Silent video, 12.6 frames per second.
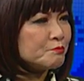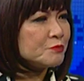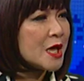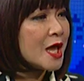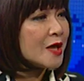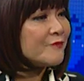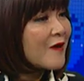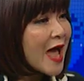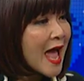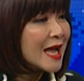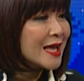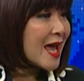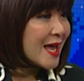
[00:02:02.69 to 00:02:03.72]
nghệ
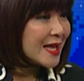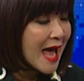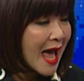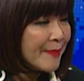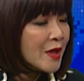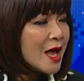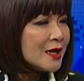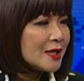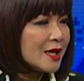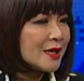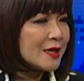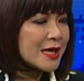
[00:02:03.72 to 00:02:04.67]
vàng, nghệ cam thì